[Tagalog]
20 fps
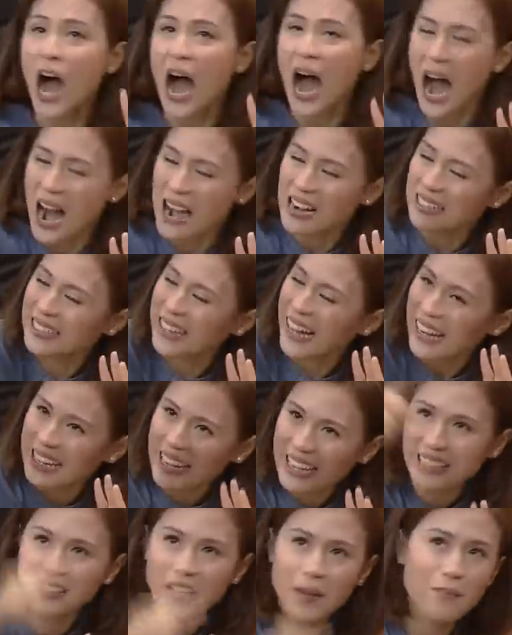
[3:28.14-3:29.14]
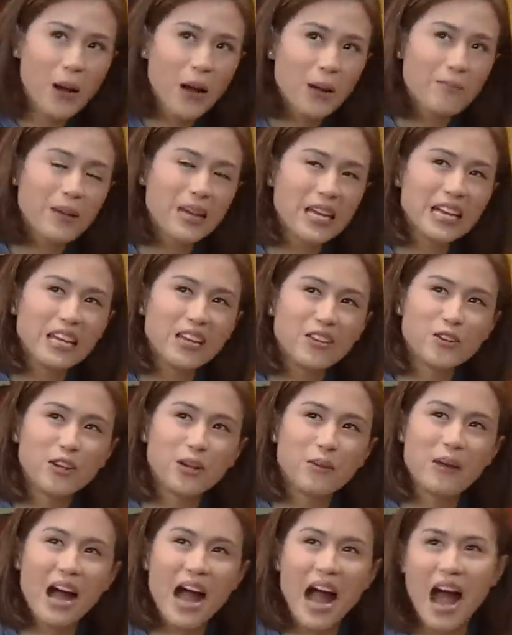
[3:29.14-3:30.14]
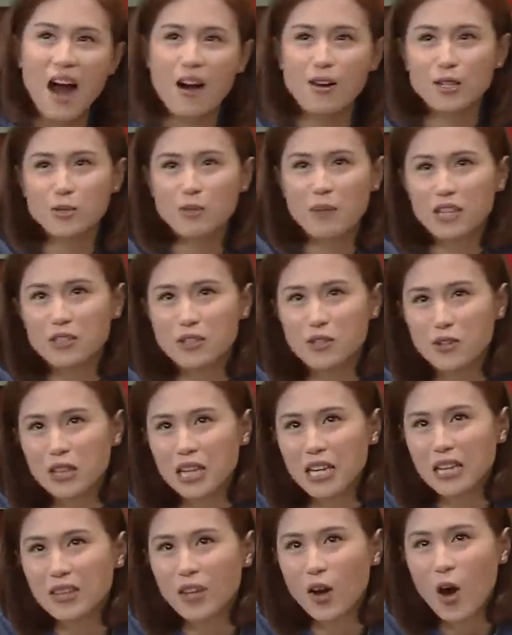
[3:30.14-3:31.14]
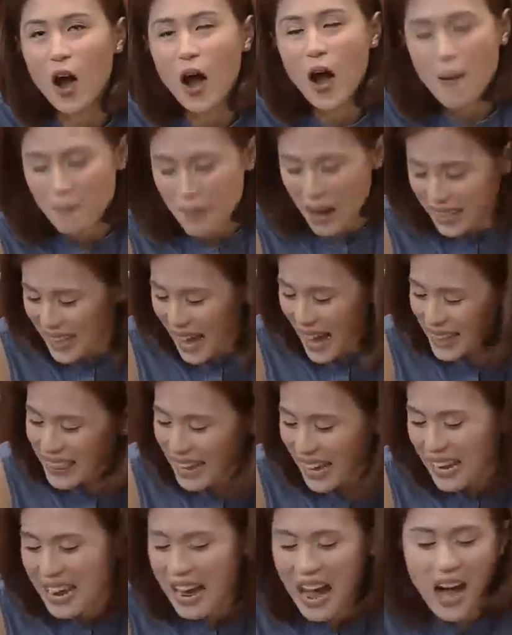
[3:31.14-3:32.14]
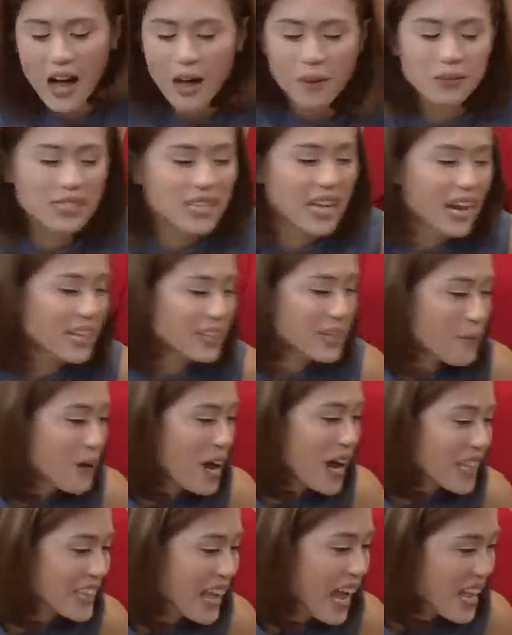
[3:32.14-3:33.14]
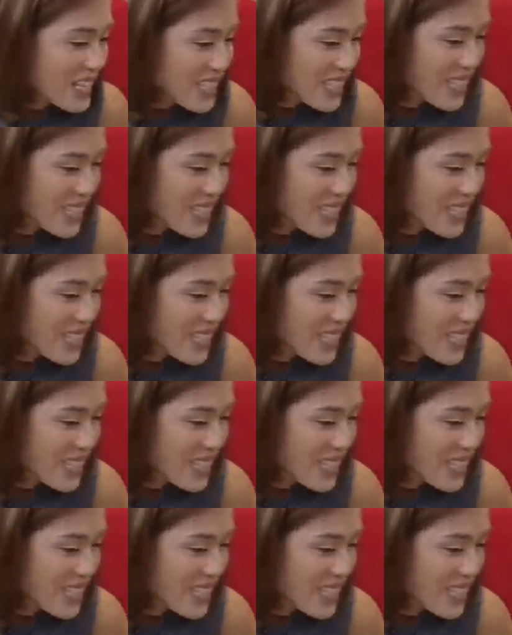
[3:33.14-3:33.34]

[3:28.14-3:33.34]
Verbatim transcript: ang galing ng pagpili nyo ng mga housemates nyo dito. Madadali ang kami sa lahat ng mga task.